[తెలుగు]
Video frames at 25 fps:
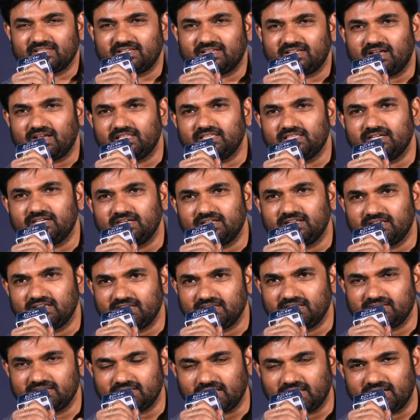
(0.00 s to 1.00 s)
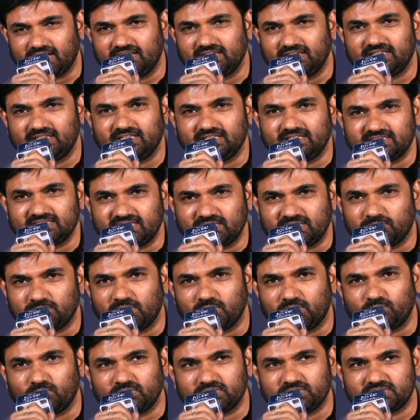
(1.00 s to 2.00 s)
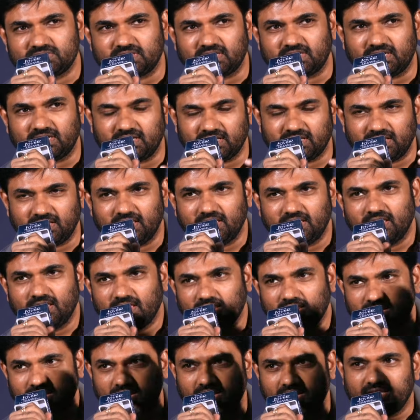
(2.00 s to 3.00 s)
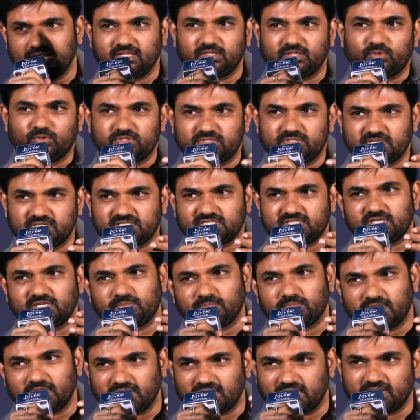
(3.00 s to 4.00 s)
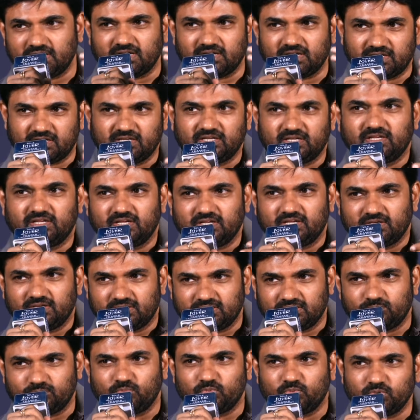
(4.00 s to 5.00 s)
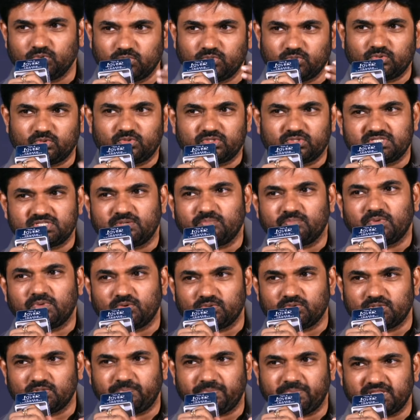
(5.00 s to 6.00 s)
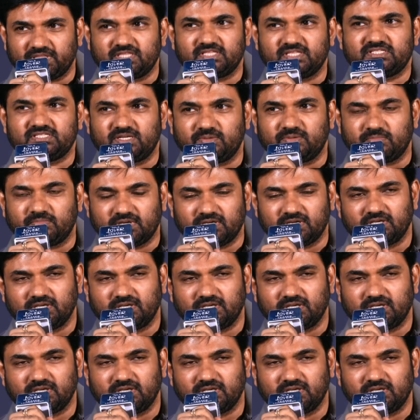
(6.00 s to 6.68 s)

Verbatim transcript: కాదండి అంటే ఈ సినిమా గురించి కంటే ఆయనది వచ్చే సినిమాలు ఇంకా ముందు ఒక సినిమా ఉంది పెద్ద సినిమా